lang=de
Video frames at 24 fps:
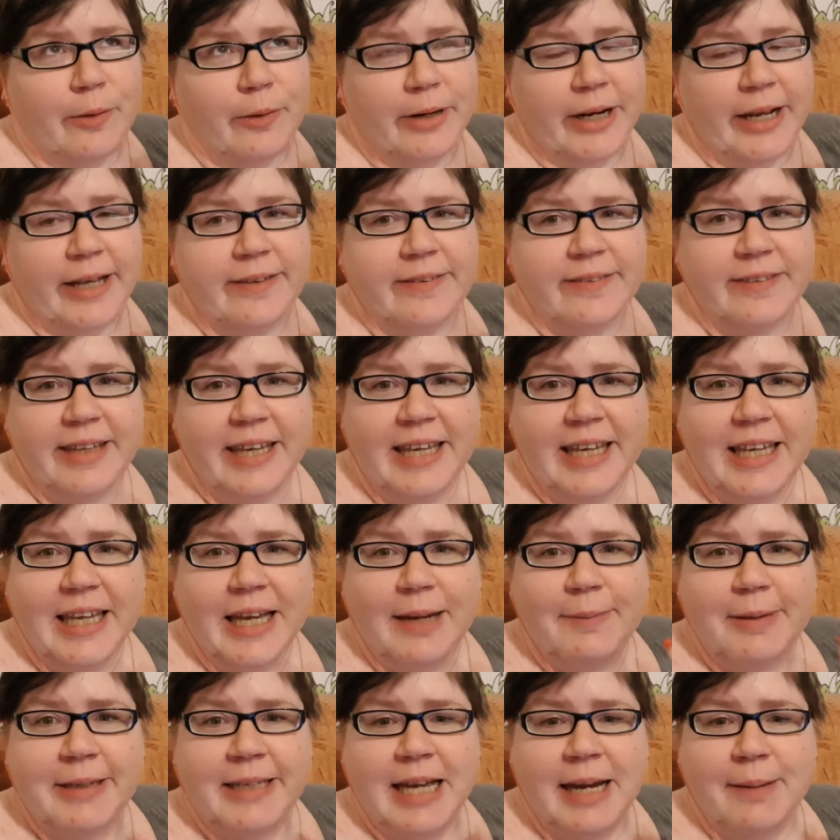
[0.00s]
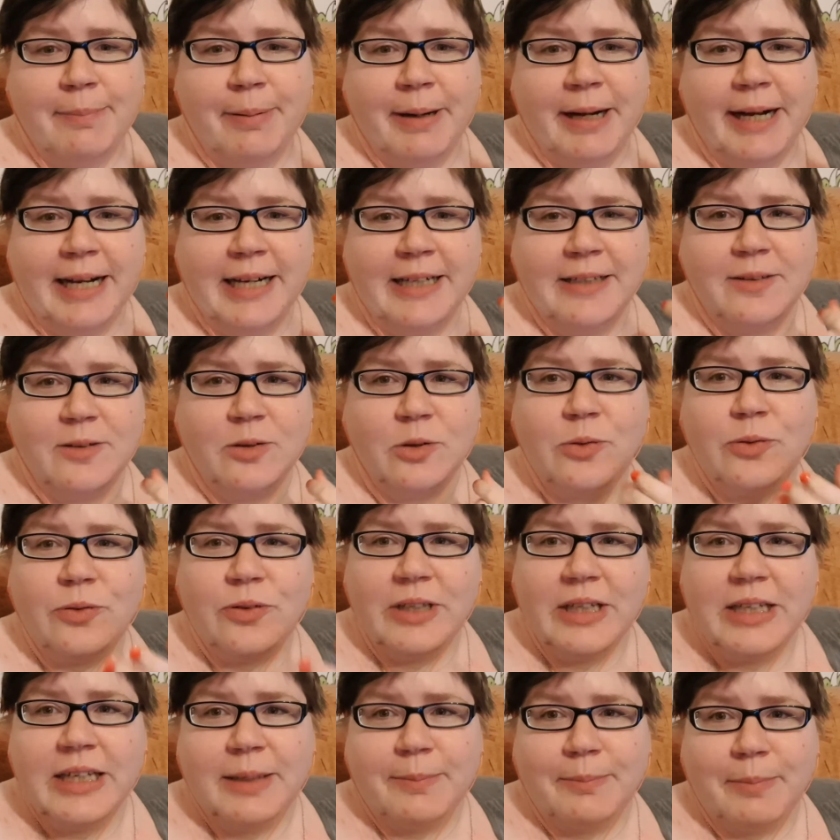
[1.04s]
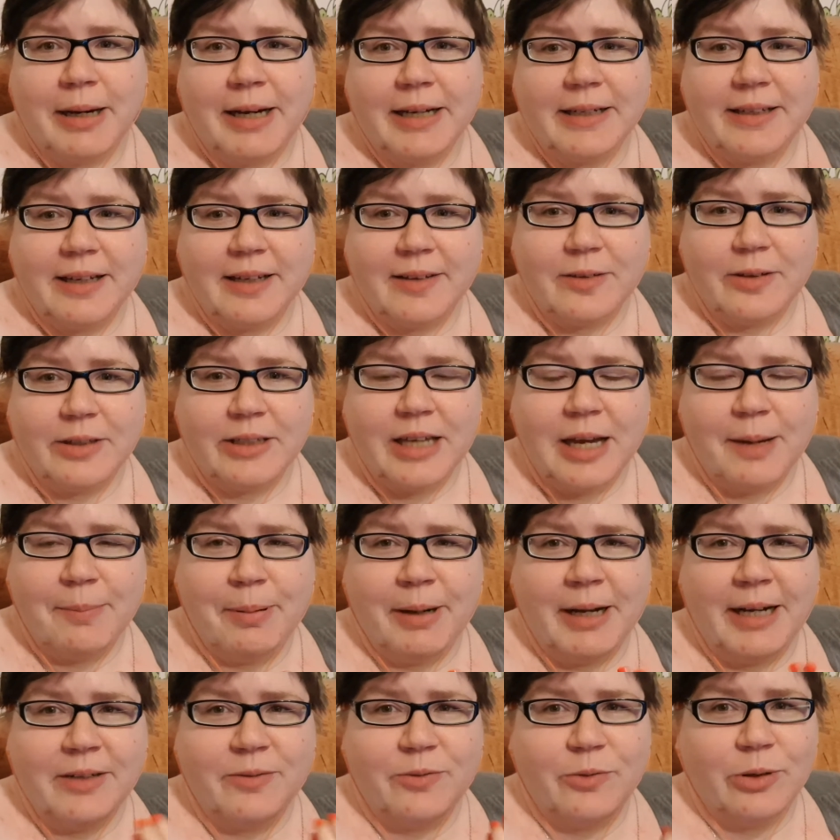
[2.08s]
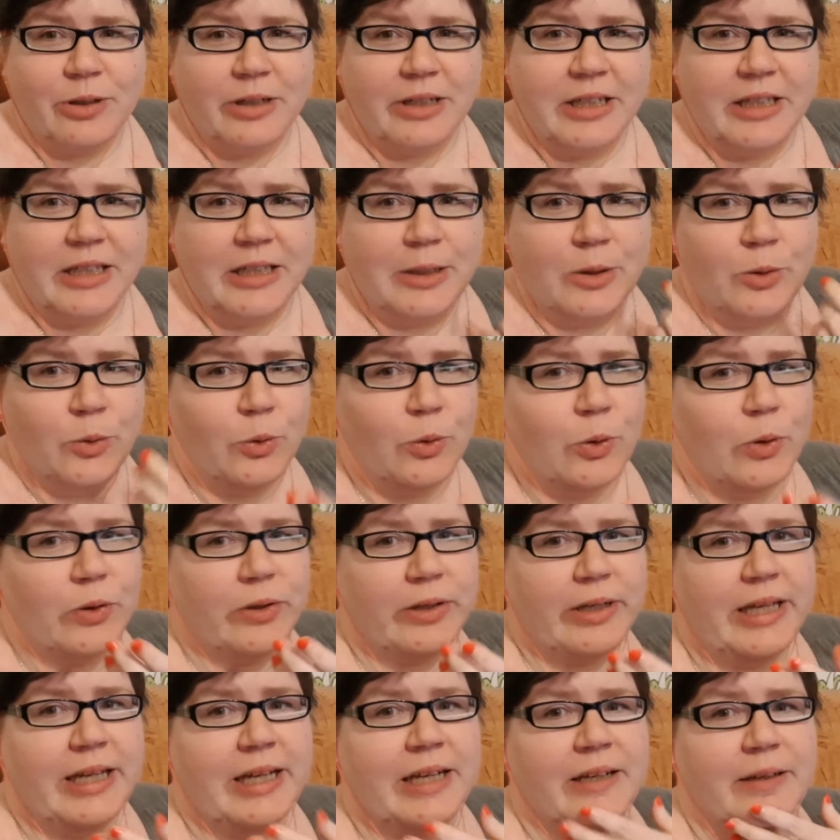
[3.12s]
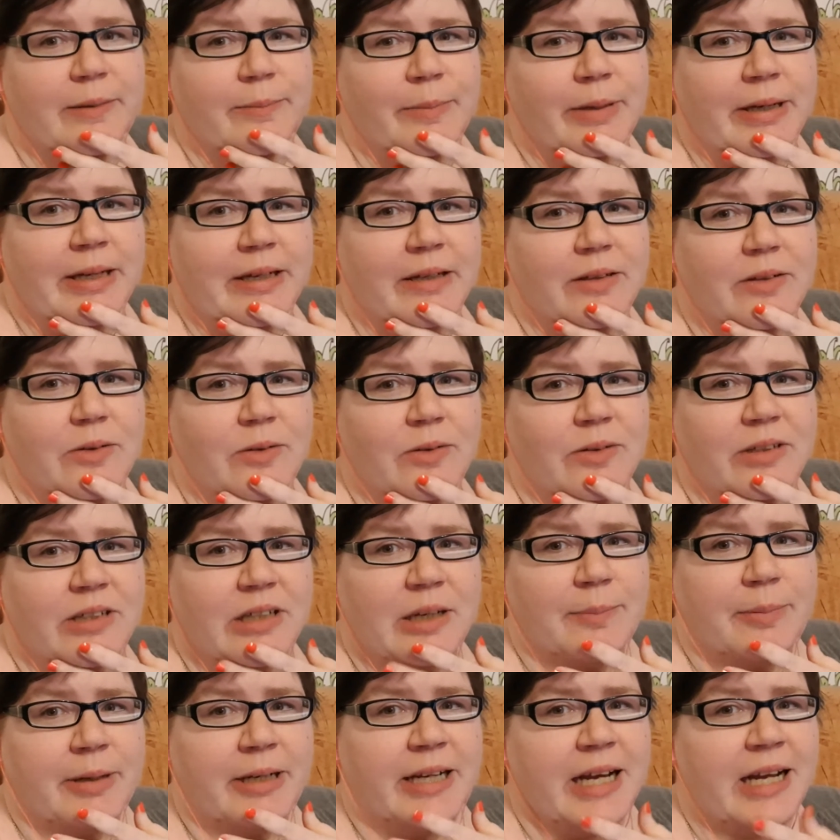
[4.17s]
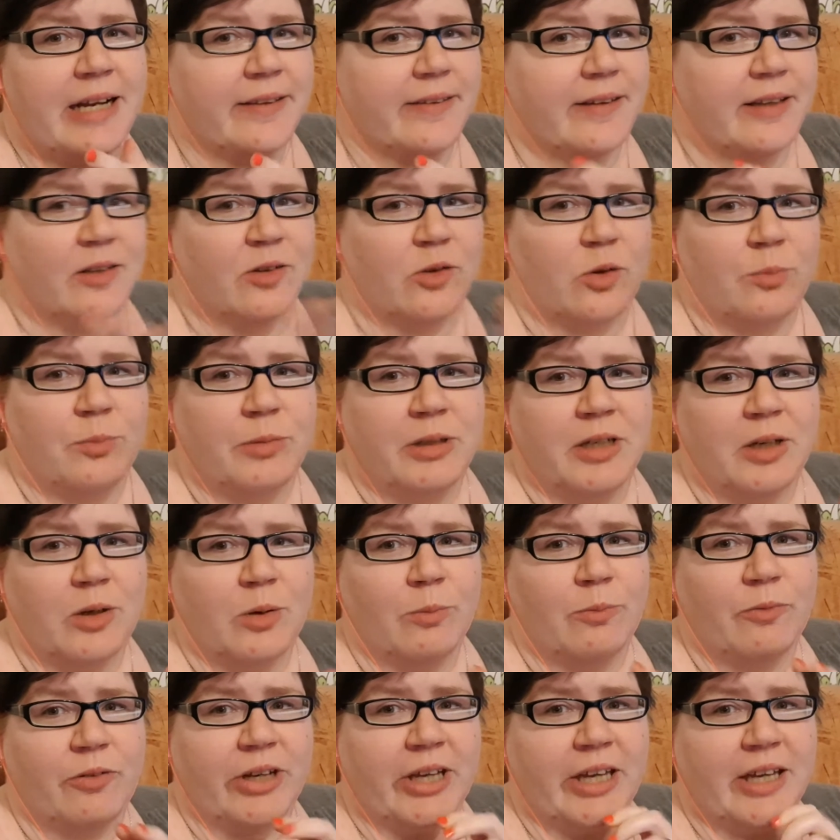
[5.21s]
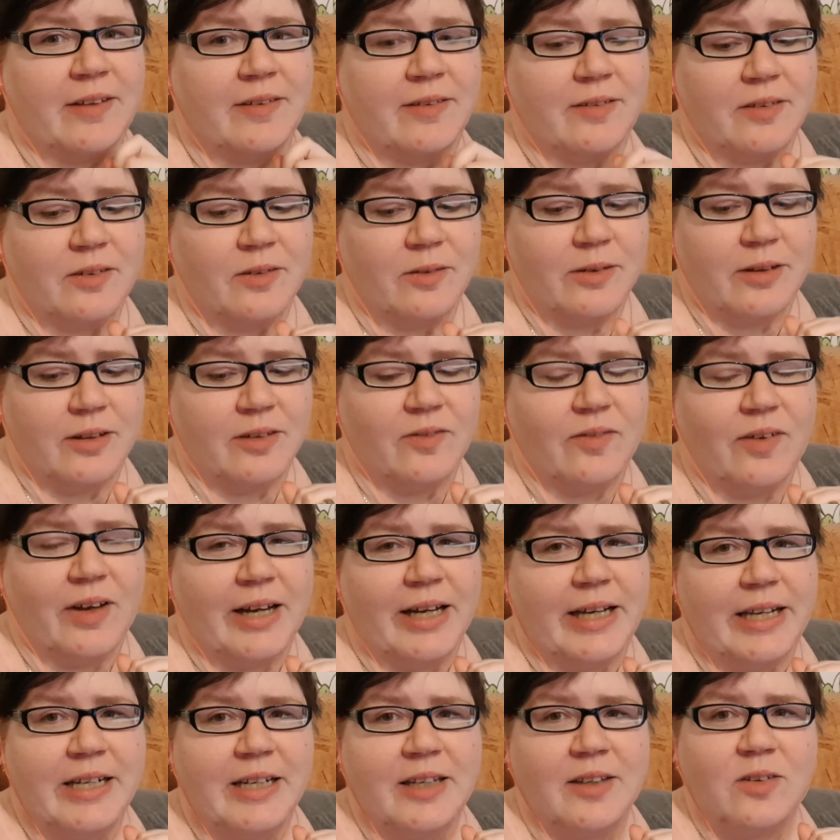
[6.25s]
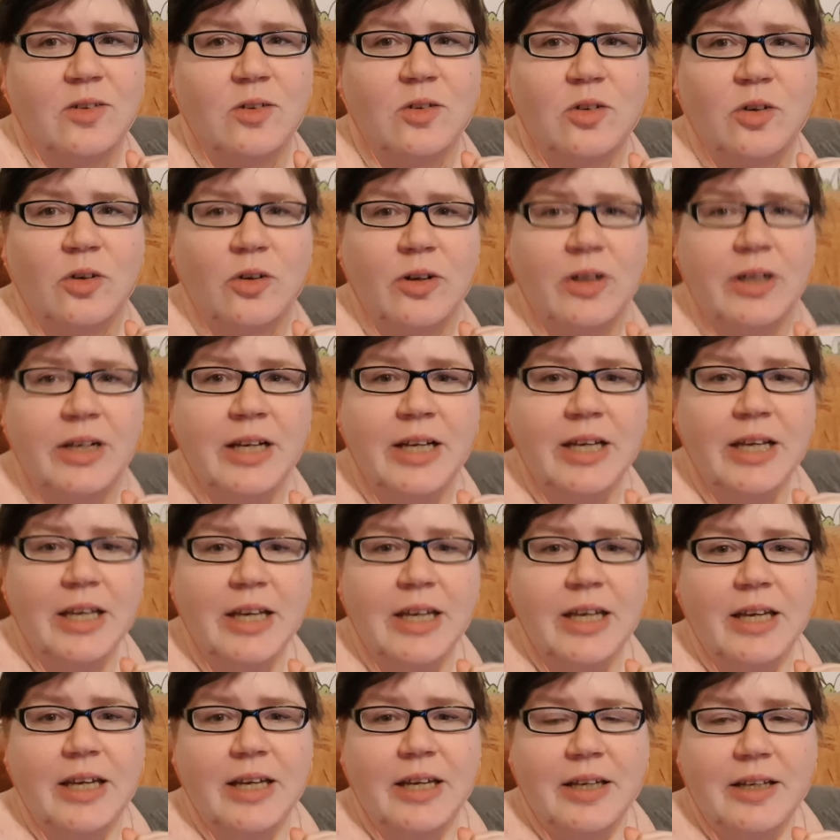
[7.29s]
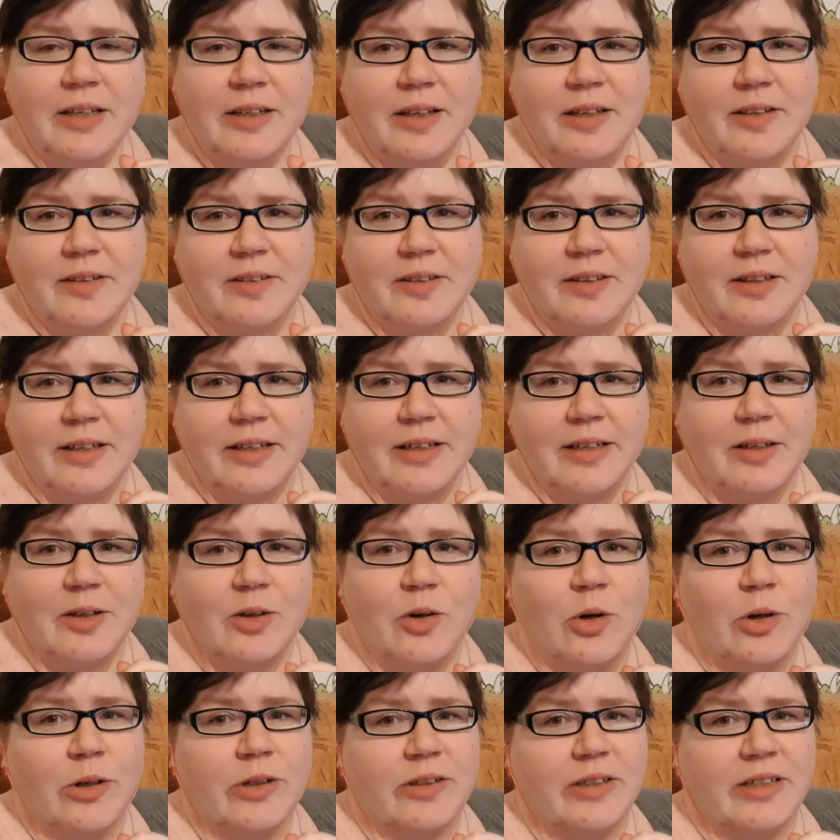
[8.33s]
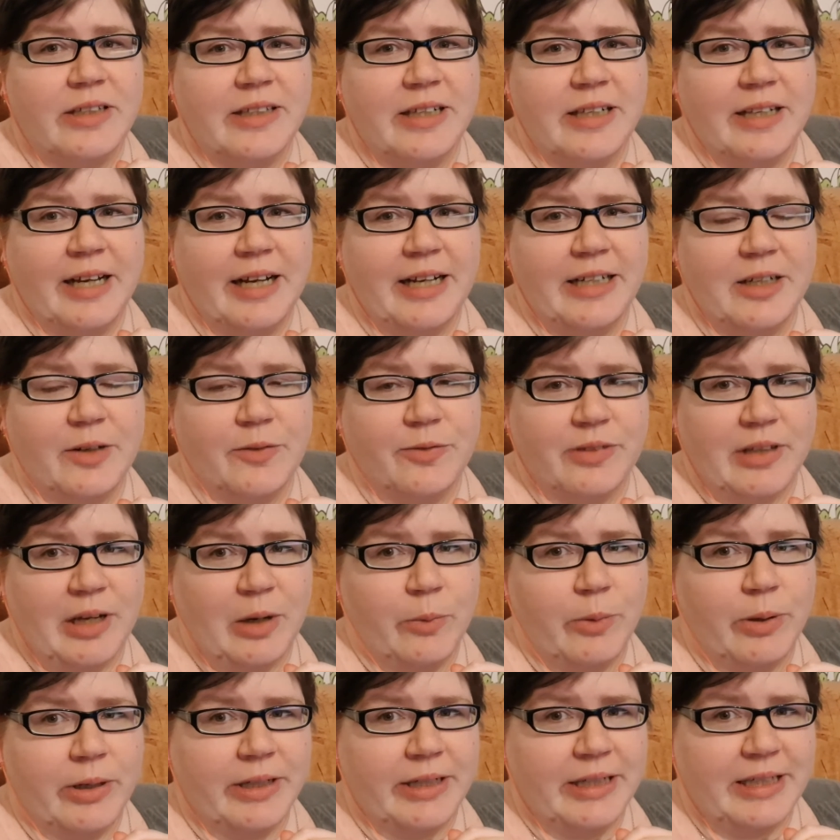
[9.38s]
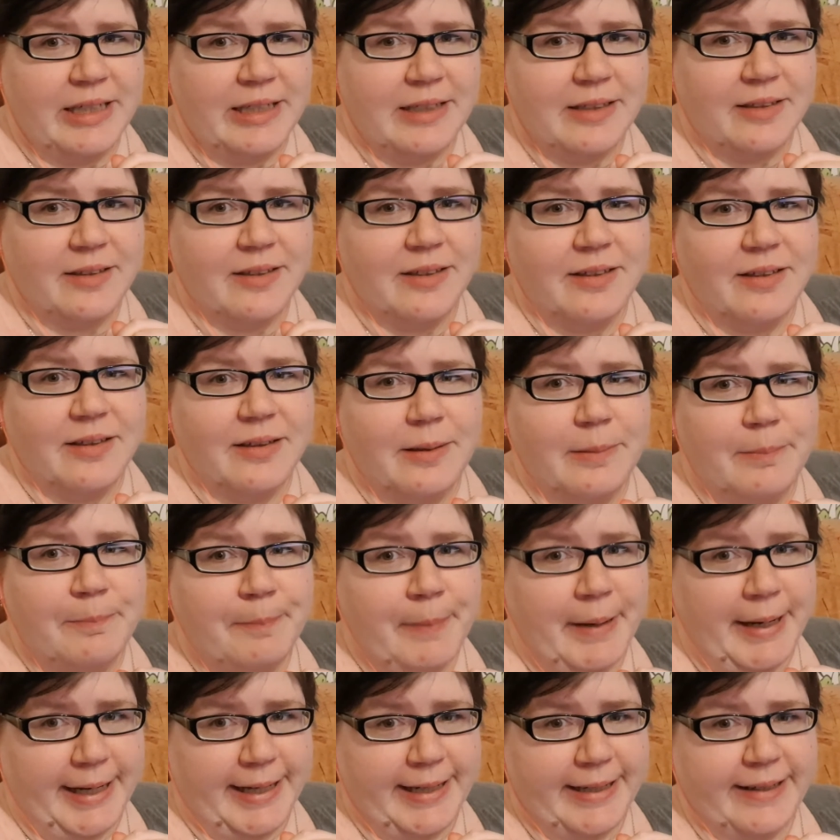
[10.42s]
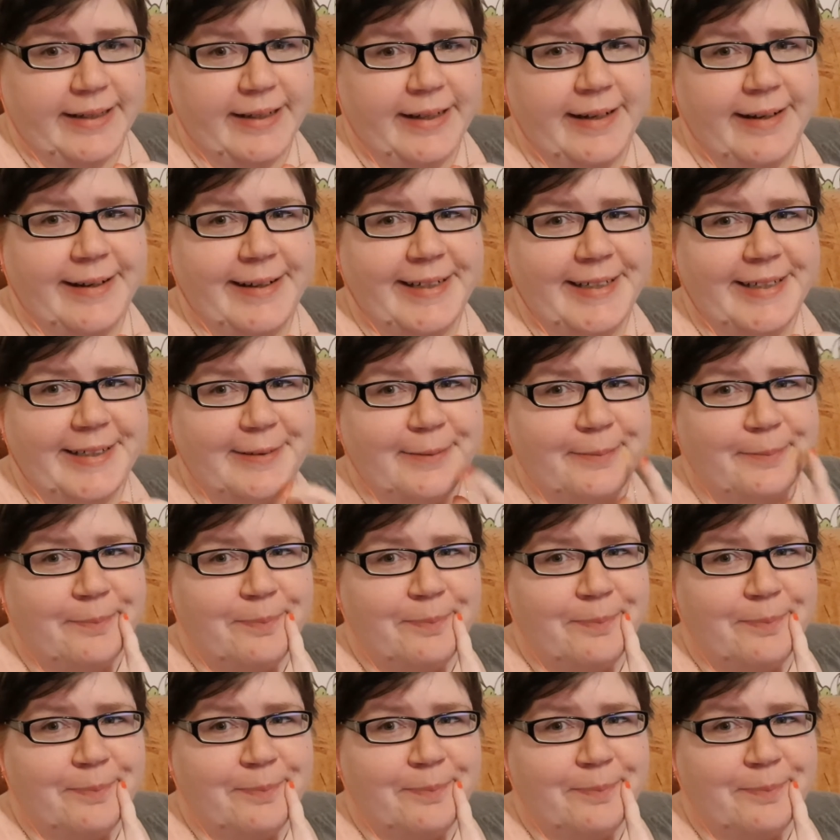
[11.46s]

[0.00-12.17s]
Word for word: oder es ging, aber ich habe halt zu viel gemacht. Also ich habe halt wirklich nur noch Nägel gemacht und ich habe halt alles andere um mich herum vergessen und das war halt nicht so toll. Das äh, konnte ich dann halt auf Dauer nicht machen halt.